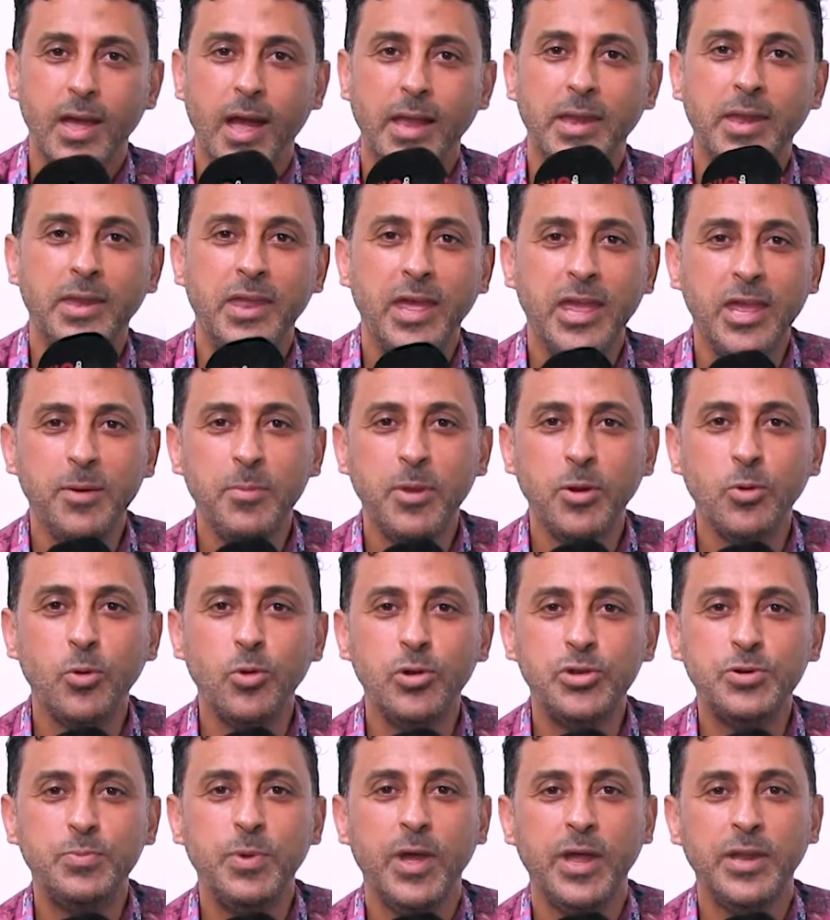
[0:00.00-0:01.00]
انا دائما
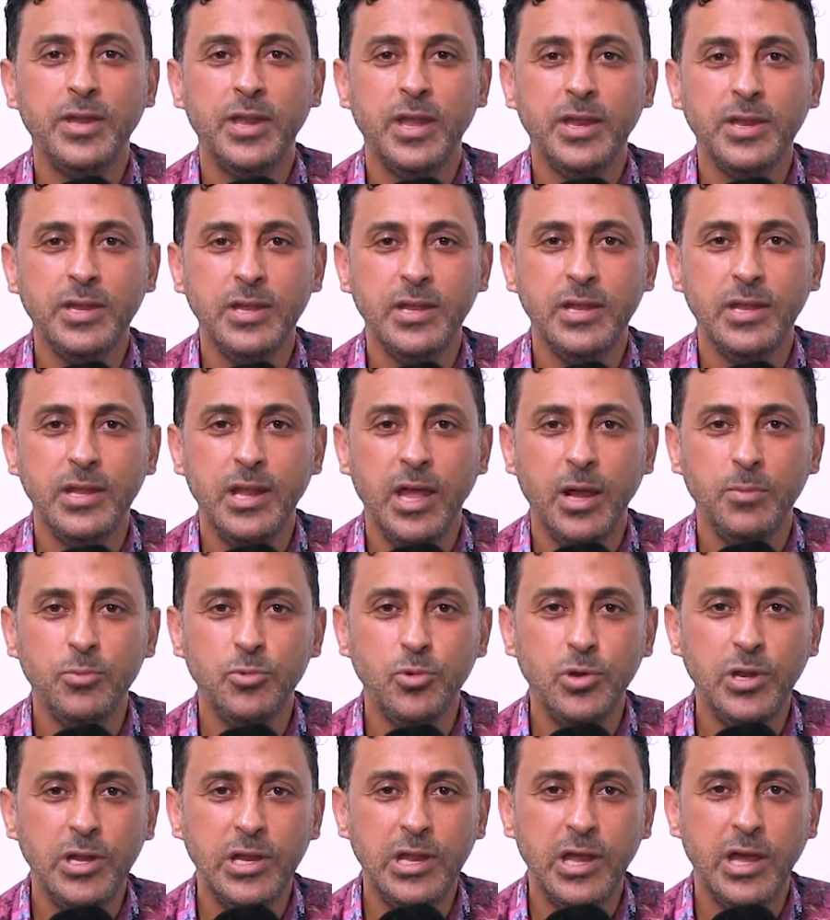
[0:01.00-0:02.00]
قلت بانني
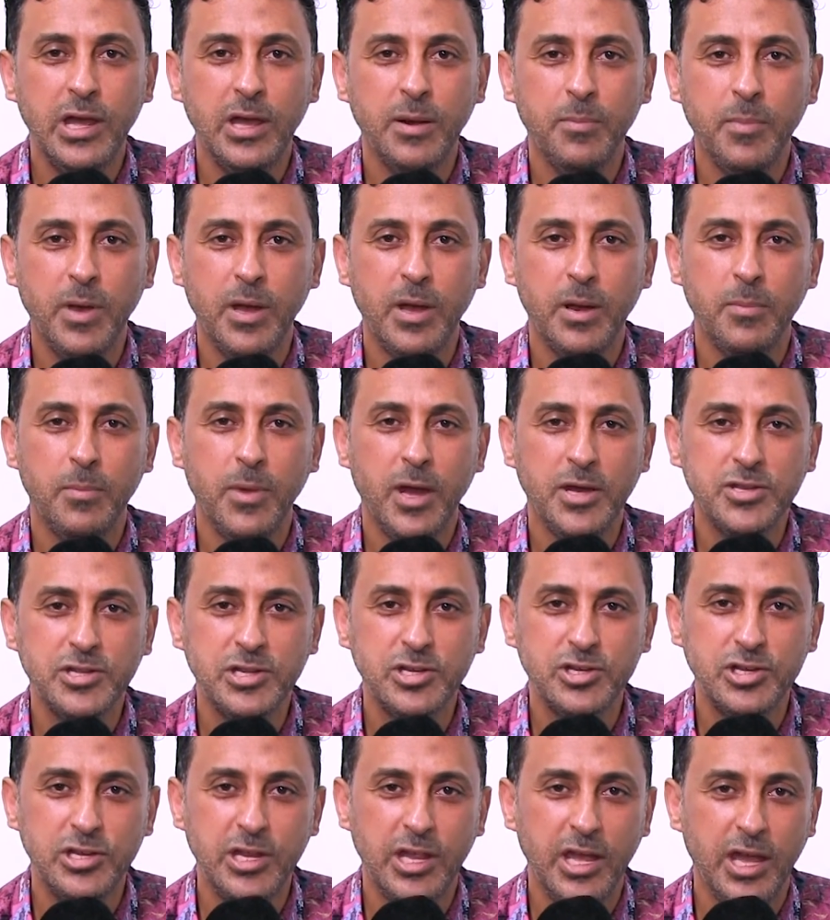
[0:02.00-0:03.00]
الحمد لله ما ما
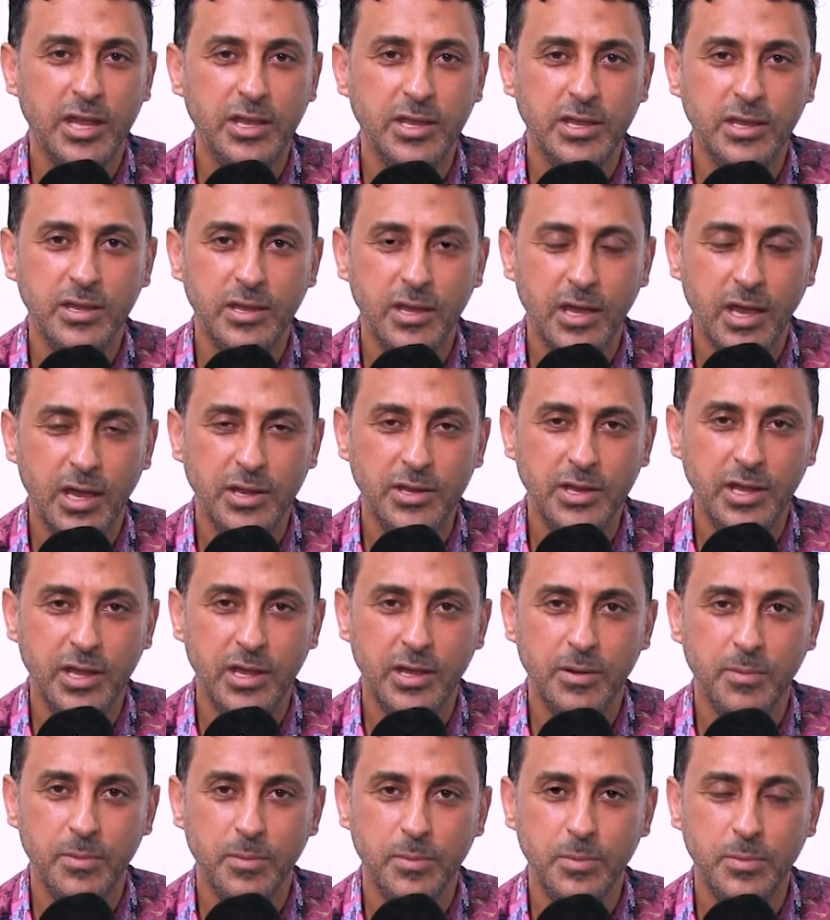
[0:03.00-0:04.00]
حصلش لي اي
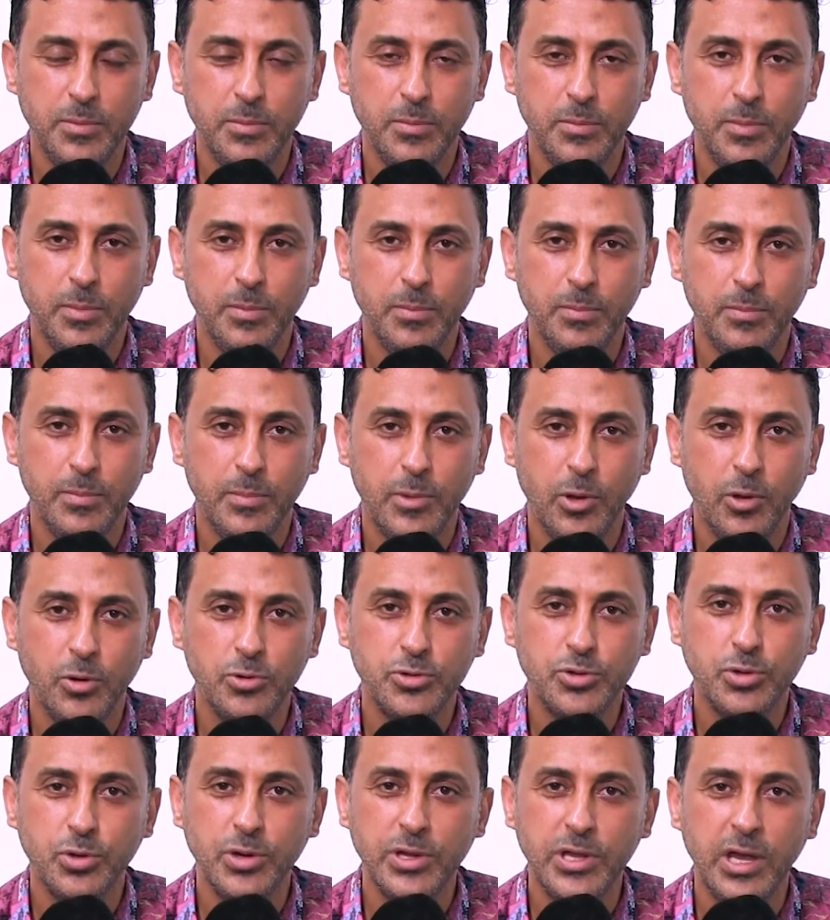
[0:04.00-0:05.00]
عداء من
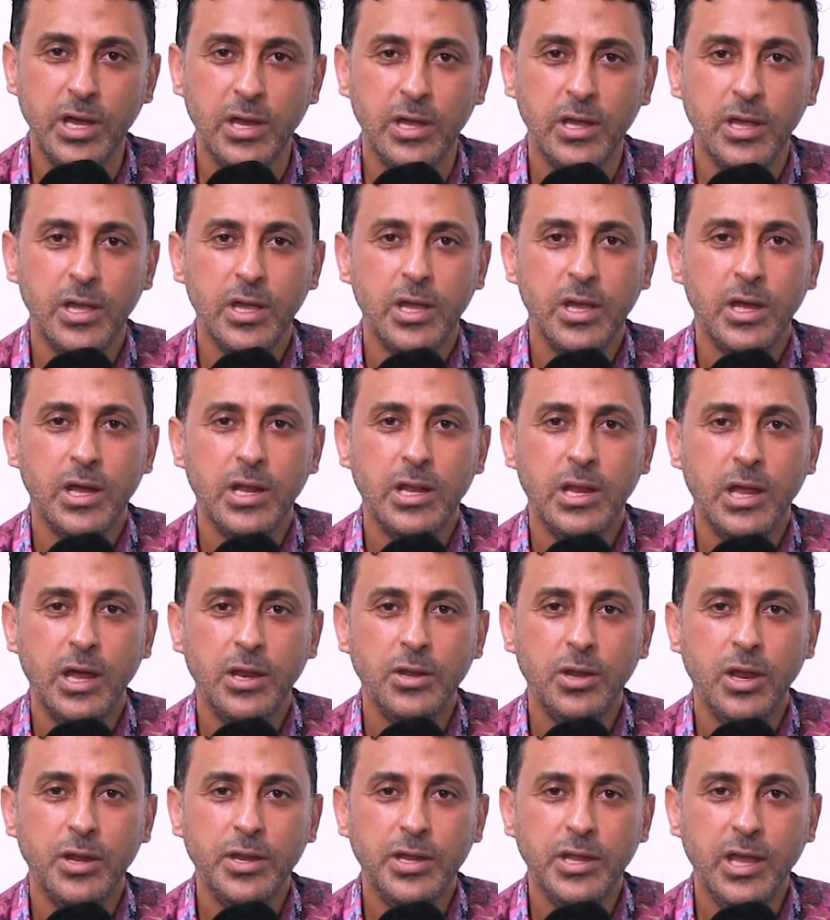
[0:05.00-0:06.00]
العنصريه
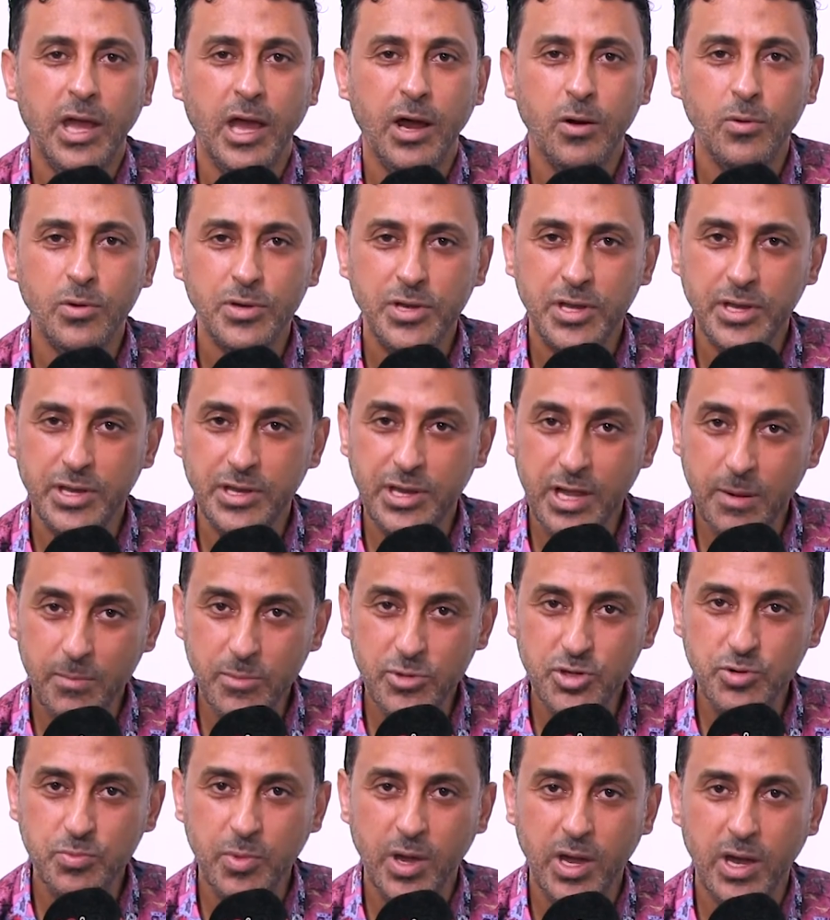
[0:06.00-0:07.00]
لانني حاولت
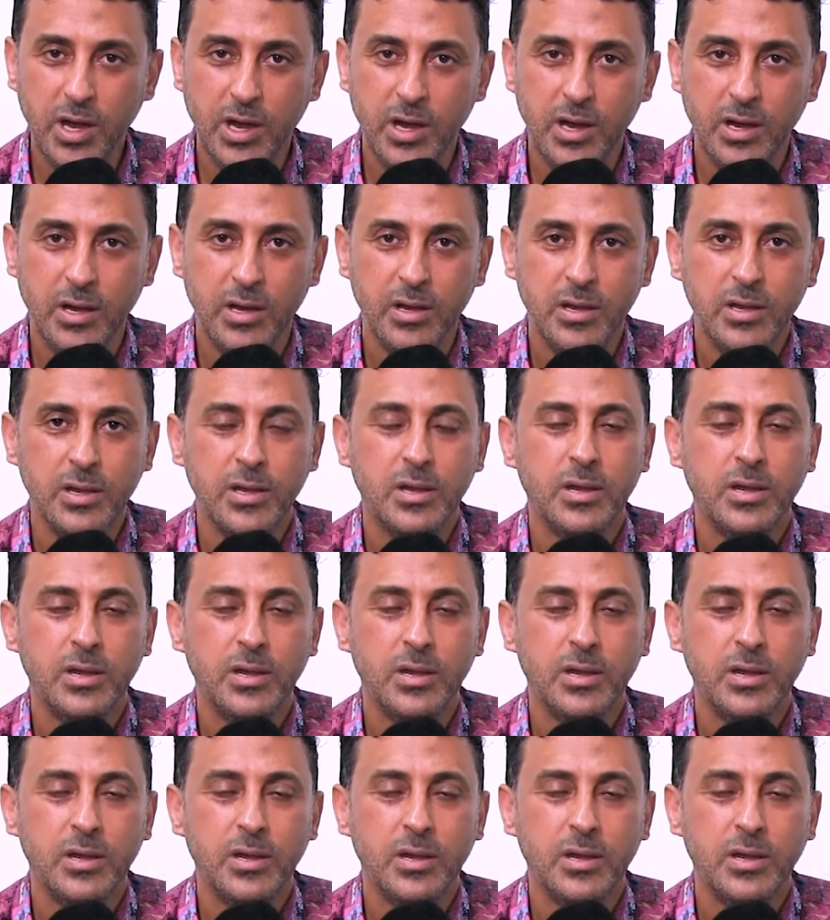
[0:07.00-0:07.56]
نندمج مع